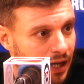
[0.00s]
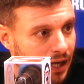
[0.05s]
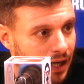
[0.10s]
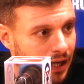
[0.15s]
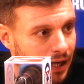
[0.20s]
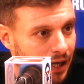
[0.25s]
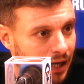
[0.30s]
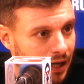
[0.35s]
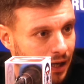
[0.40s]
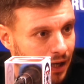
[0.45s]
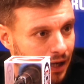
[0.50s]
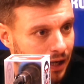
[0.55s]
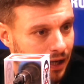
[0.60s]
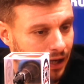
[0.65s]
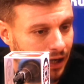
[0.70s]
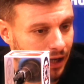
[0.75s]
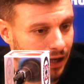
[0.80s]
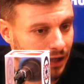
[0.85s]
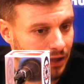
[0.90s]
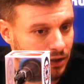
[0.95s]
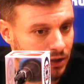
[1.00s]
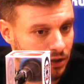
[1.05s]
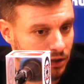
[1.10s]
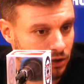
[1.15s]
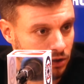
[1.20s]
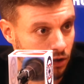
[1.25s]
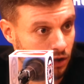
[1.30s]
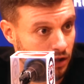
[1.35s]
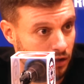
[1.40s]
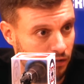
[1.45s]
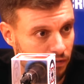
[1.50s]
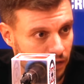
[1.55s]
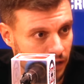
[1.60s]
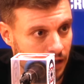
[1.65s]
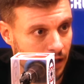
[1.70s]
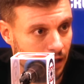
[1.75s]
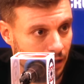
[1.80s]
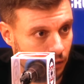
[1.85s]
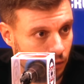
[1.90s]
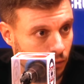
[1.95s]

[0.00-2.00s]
eh, solidifican